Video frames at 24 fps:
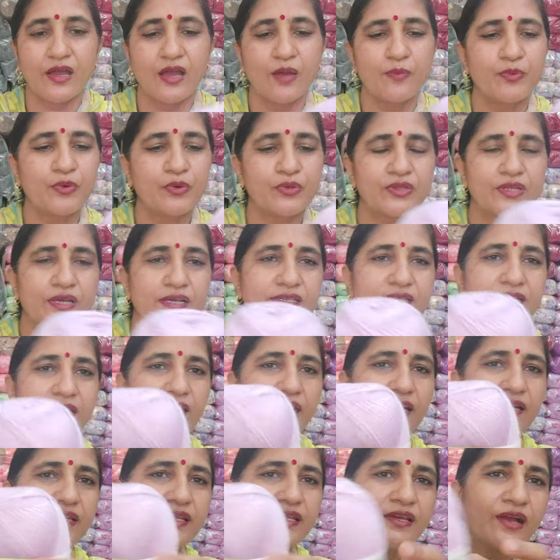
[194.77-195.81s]
आपको दस
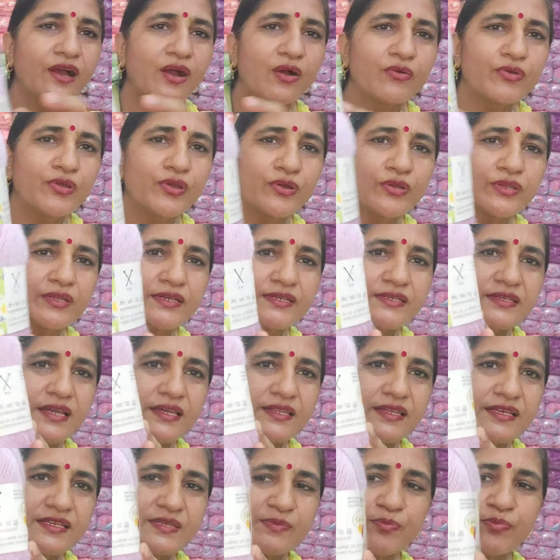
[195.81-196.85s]
कलर दिखाऊंगी और दस के
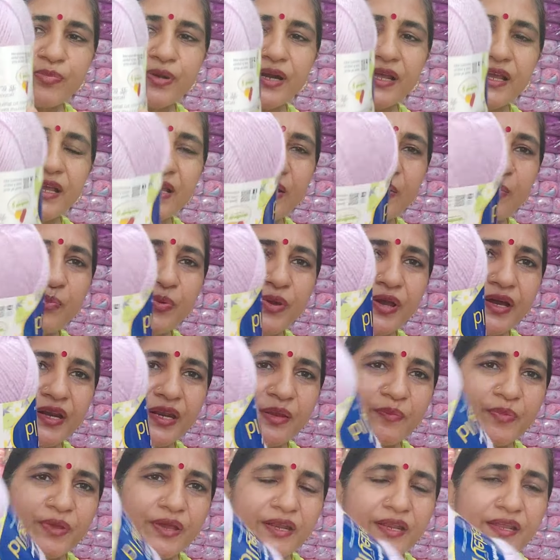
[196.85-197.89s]
दस बड़े ही
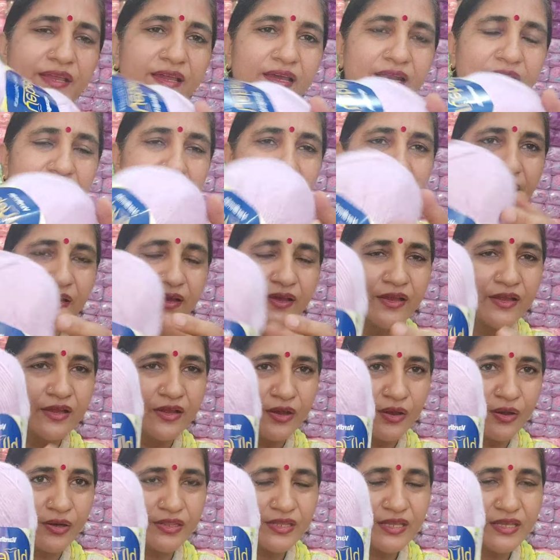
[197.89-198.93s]
प्यारे प्यारे कलर हैं
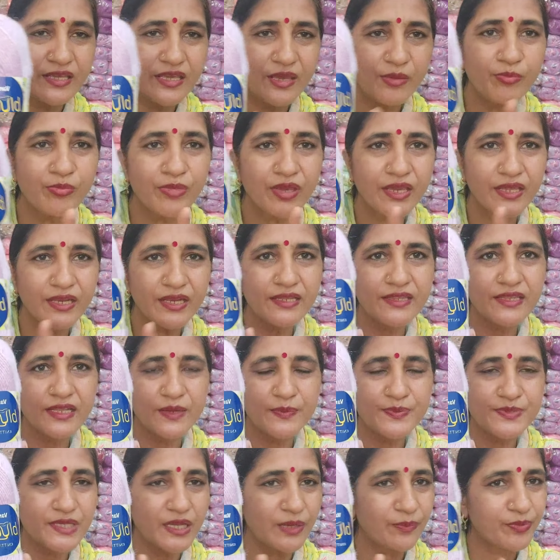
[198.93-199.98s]
और देखिए मेरी
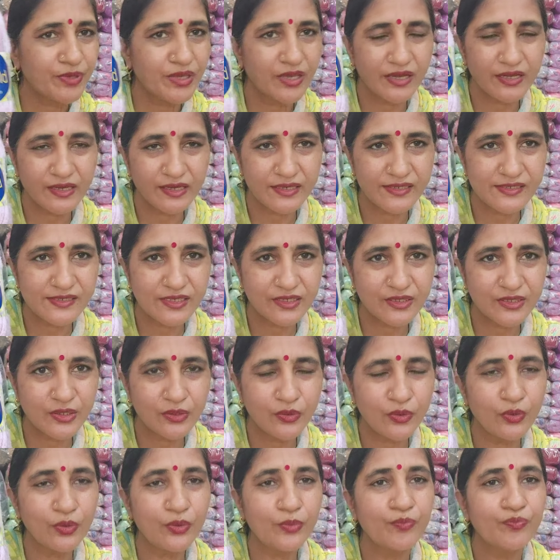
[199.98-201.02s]
तरफ से आप क्या कर सकते
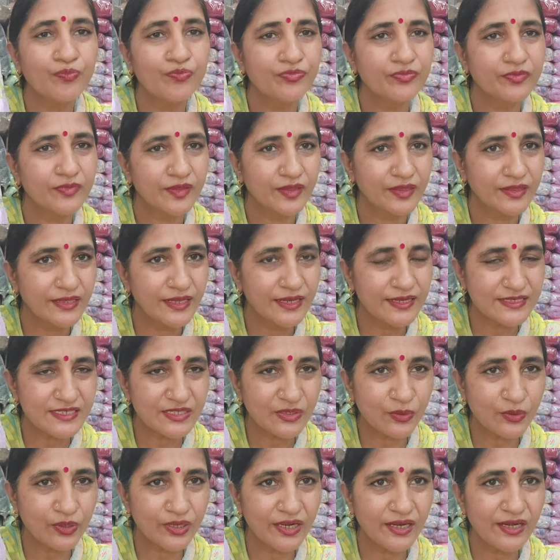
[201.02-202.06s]
हो दस
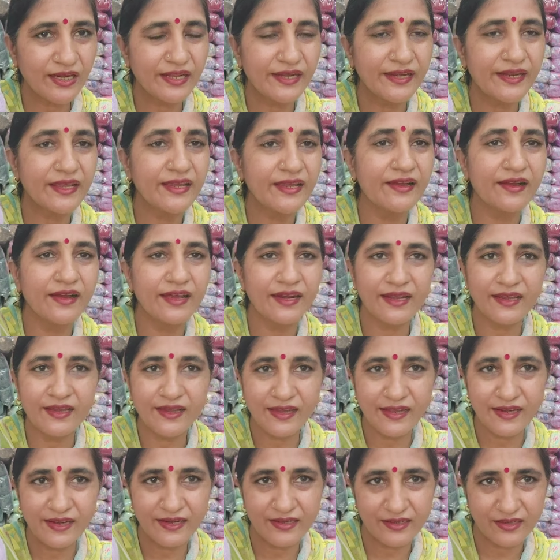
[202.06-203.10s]
गोले लेने हैं
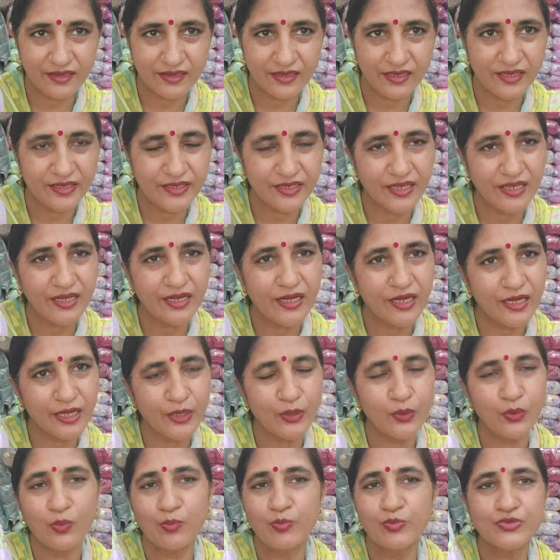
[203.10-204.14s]
अलग अलग कलर के ले
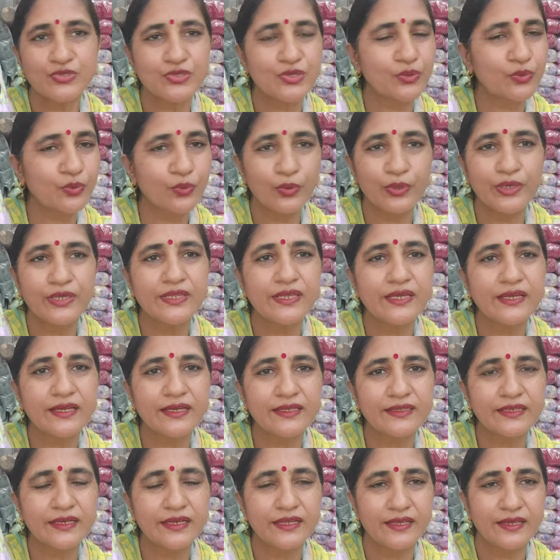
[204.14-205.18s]
लो मुझे कोई
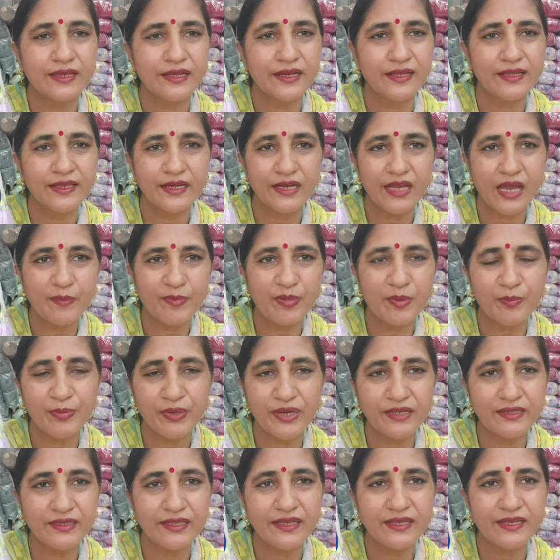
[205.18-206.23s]
दिक्कत नहीं है लेकिन आप
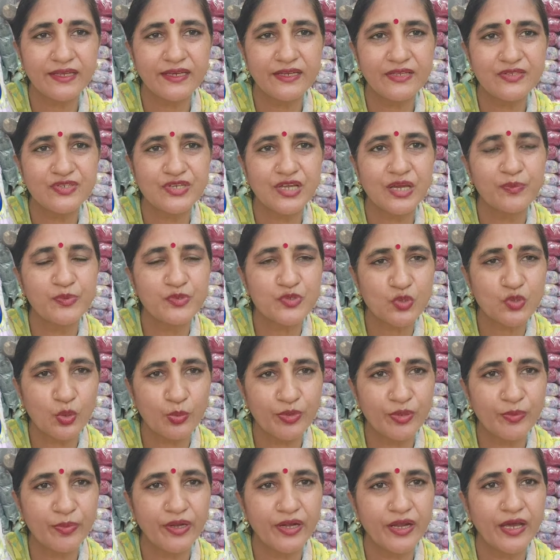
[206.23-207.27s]
अपना देख लीजिए आप जो
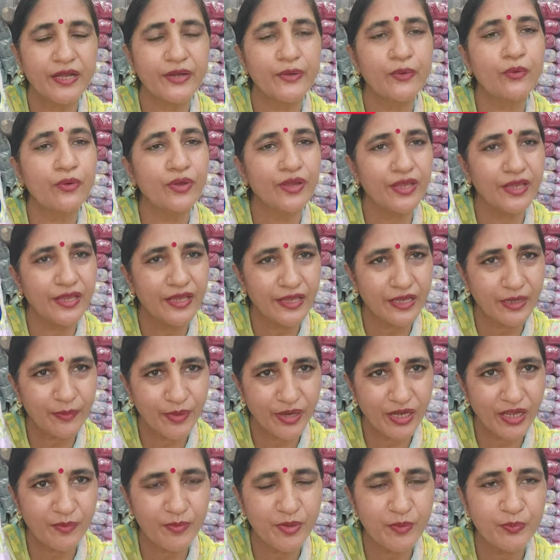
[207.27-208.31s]
भी बना रहे हो एक
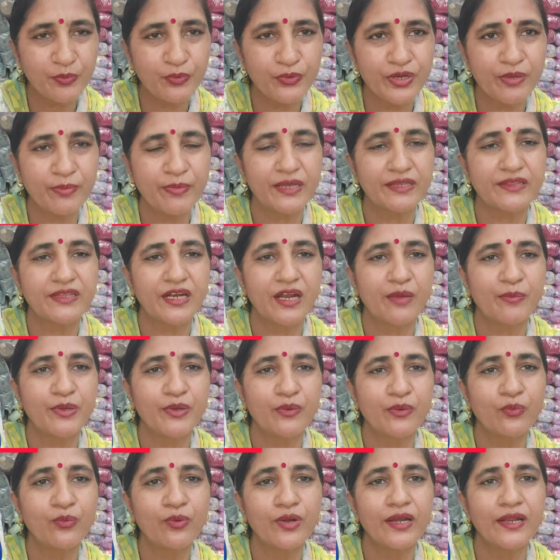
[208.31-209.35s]
बार में पूरी मात्रा में
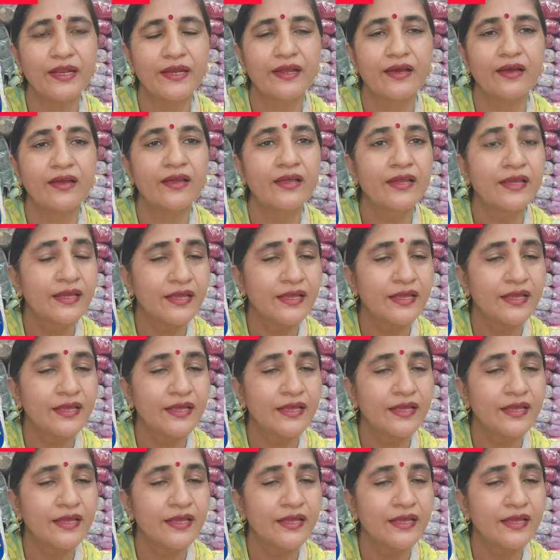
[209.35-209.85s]
ऊन लेना